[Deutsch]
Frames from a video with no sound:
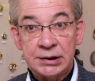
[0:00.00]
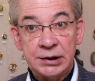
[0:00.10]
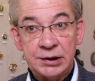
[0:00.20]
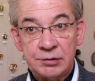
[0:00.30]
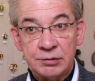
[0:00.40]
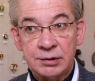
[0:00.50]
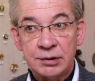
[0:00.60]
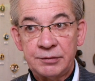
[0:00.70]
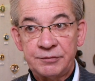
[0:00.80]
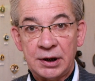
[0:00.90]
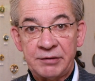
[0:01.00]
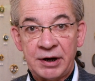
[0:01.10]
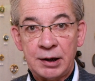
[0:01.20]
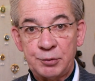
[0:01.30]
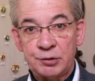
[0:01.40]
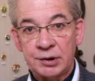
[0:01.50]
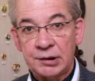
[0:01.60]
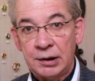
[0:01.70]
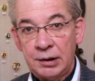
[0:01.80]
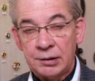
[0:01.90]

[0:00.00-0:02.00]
nicht nur für Erwerbungen,